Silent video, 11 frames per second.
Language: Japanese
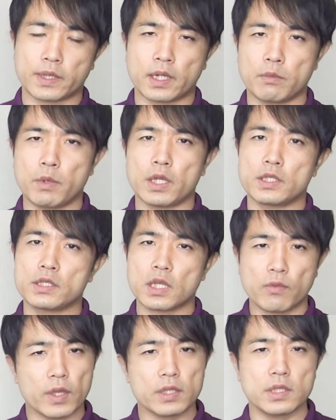だからまあいつ
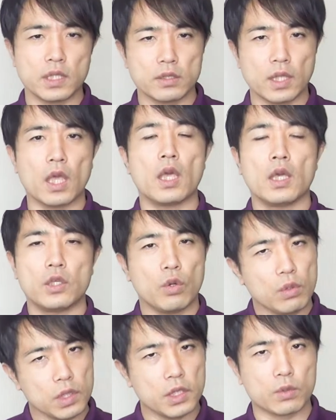かファスティングでよ
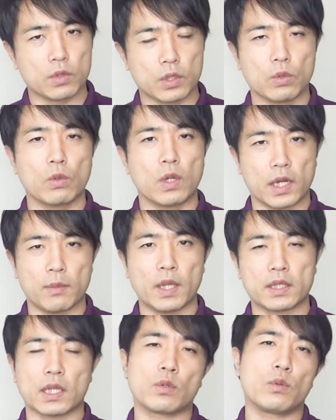んキロっていうところがね、ま
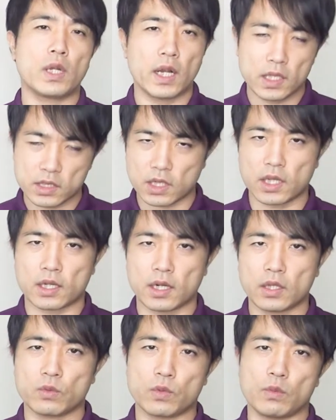あ妥当なラインじゃないか
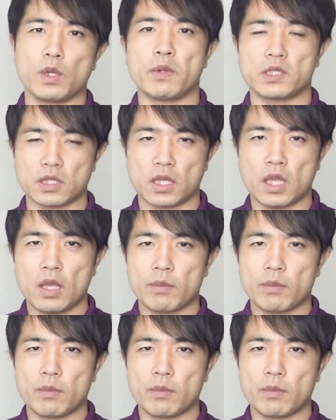なというふうに思いますね。